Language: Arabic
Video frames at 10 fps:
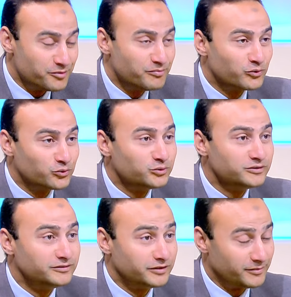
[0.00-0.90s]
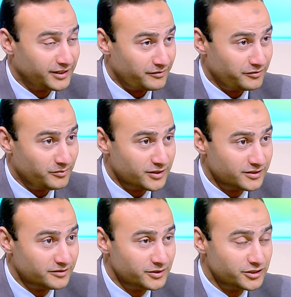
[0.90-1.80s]
موجود في المتحف
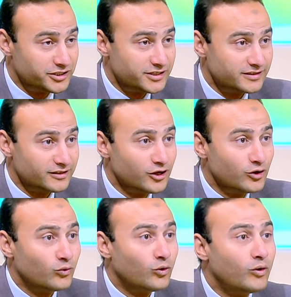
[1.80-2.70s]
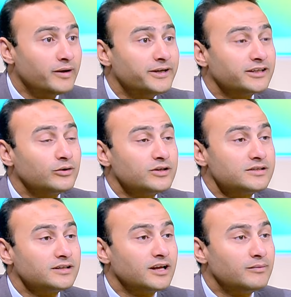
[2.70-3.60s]
المصري من الشست وهو
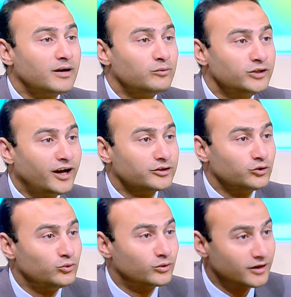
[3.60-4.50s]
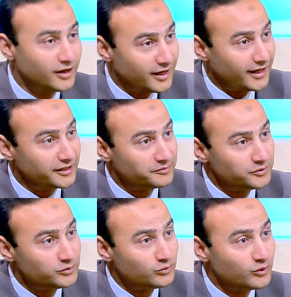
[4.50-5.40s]
بيتوسط المعبوده حتحور على
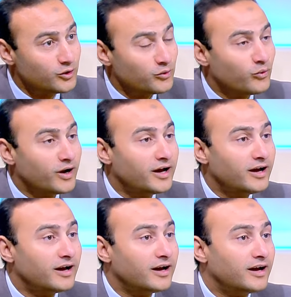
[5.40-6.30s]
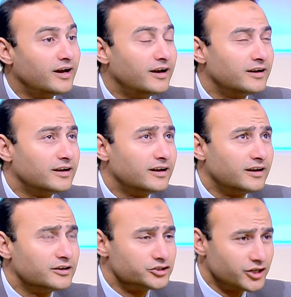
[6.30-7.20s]
يمينه
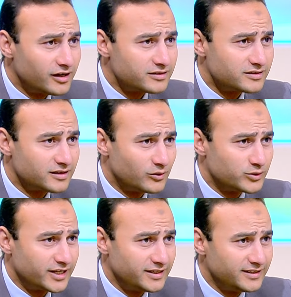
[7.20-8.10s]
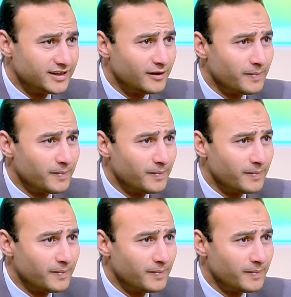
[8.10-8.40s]
وشخص آه، آه، آه، او سيده